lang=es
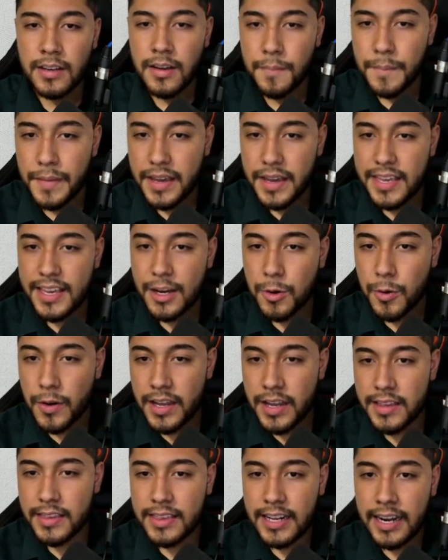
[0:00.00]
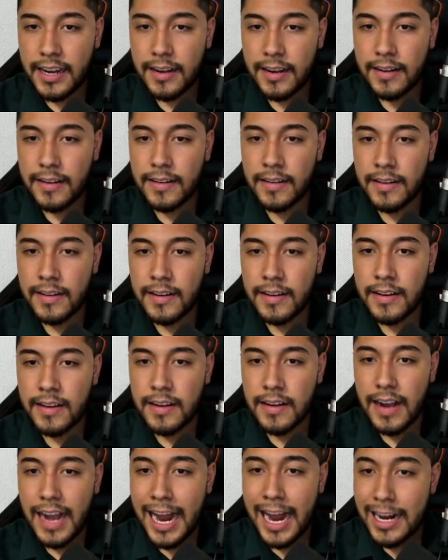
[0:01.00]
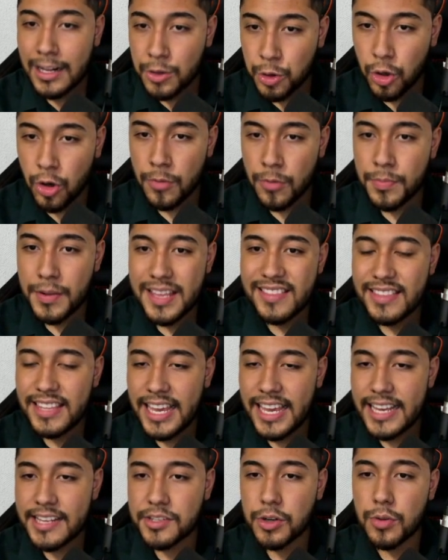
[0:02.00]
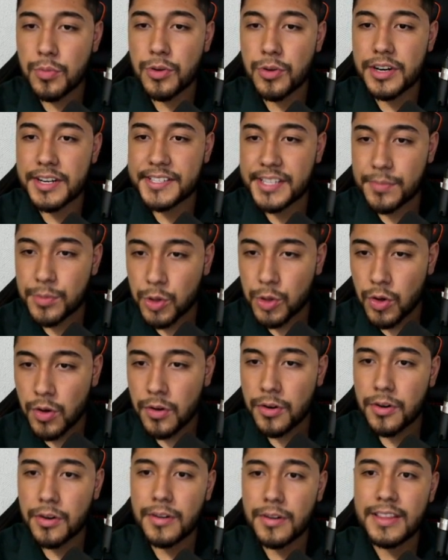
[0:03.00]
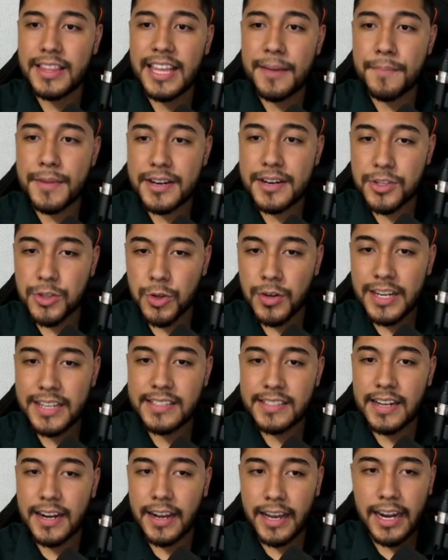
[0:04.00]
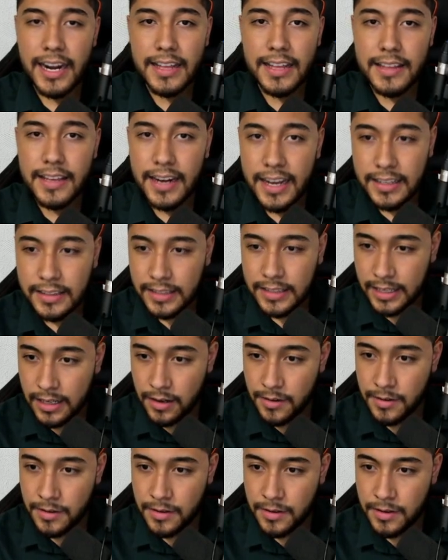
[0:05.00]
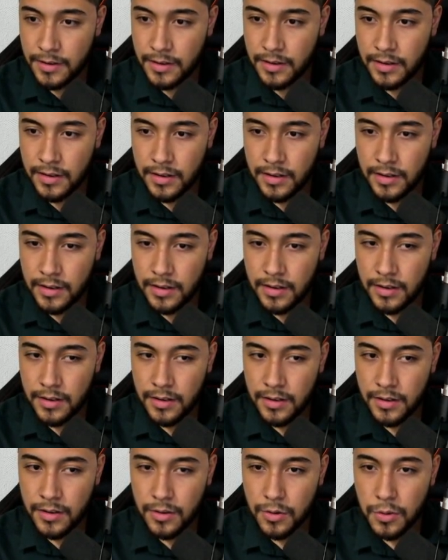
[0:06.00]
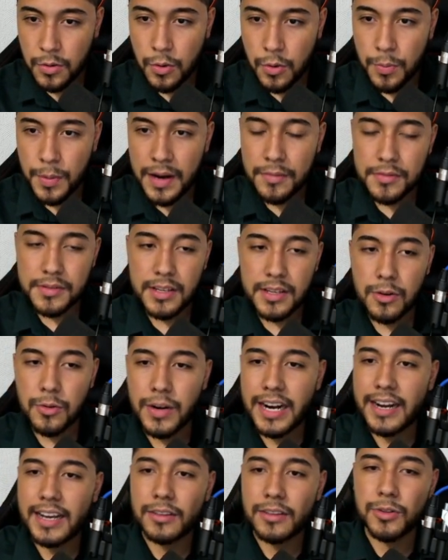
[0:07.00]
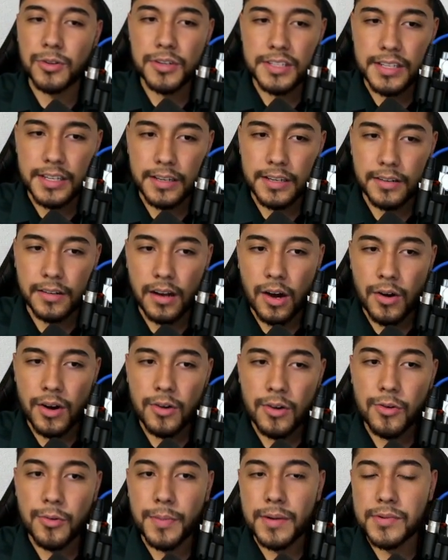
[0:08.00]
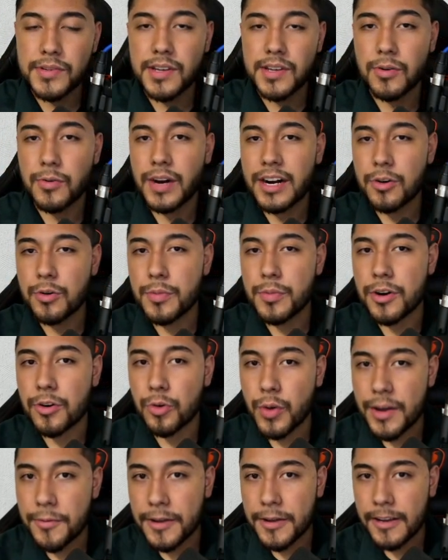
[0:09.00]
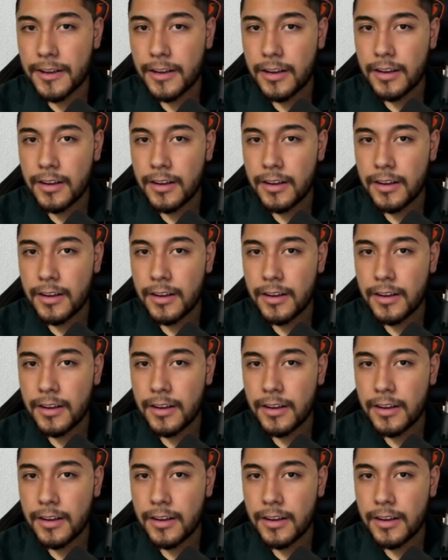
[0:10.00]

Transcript: México entra al top 10 como receptor de inversión extranjera directa. Ocupamos el lugar 14, ahora ocupamos el lugar número 9.